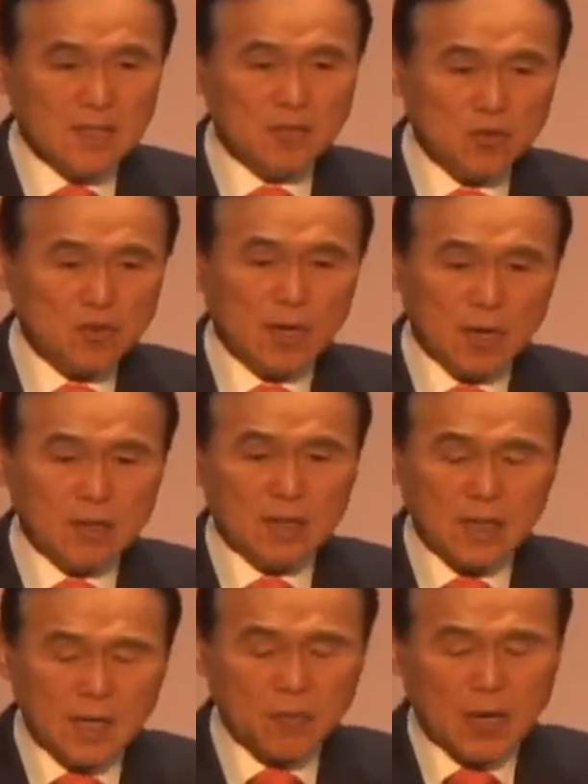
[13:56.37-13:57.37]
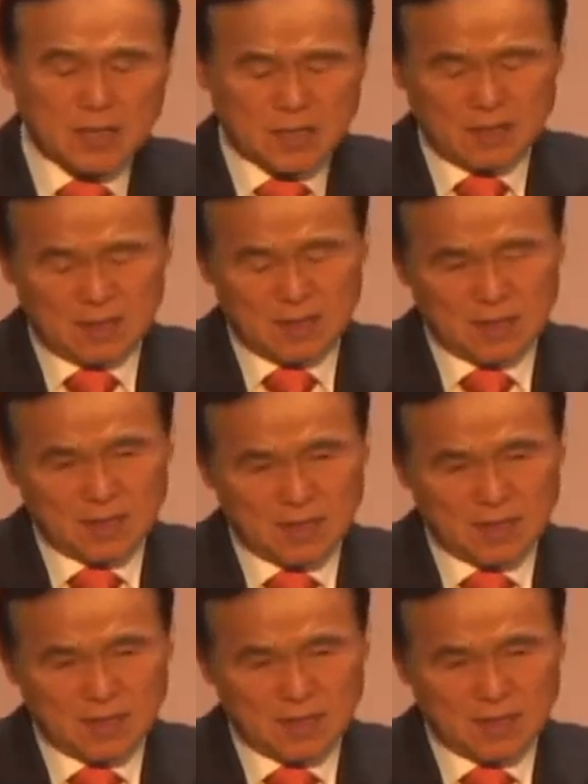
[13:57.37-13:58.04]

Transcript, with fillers: 현주소가 어떻게 돼 있어?